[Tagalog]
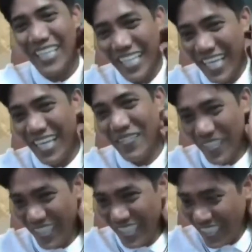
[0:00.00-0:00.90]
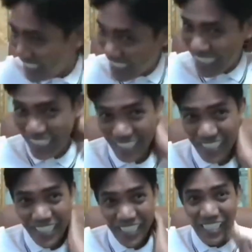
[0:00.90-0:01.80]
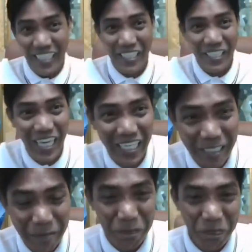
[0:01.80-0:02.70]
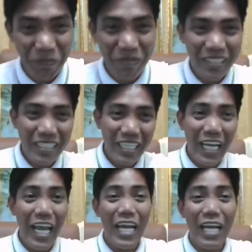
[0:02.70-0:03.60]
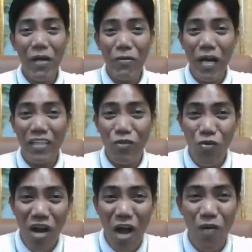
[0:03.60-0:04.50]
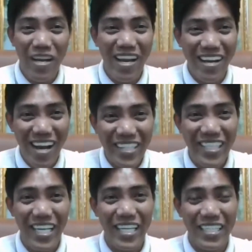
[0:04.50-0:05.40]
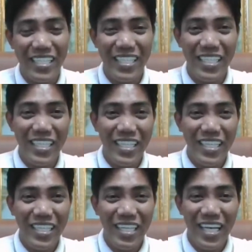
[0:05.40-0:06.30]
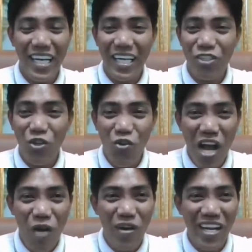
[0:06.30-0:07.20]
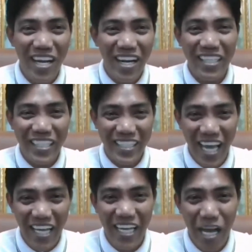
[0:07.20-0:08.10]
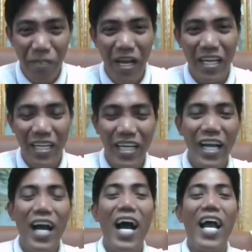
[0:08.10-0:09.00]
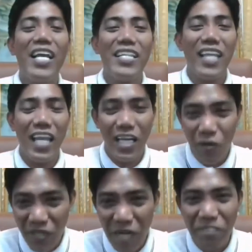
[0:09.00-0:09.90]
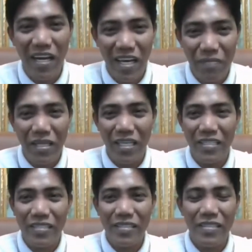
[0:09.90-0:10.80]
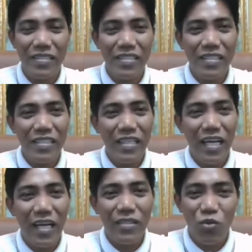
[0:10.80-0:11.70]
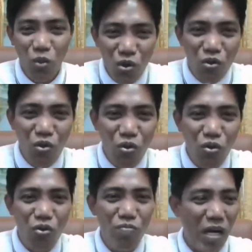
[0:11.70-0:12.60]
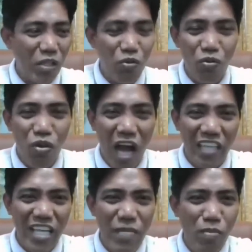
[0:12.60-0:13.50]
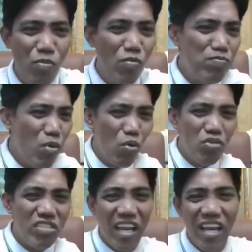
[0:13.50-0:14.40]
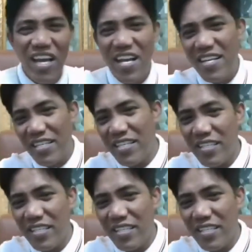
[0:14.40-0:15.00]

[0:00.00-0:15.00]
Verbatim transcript: God. Uh, you know yan. Kaya naman ho, ang durungawan ng grasya, uh, ang durungawan ng grasya sa aking hapag ay talaga hong napakarami. Uh, tuloy-tuloy ho yung pagtulong. As in, bumubuhos talaga.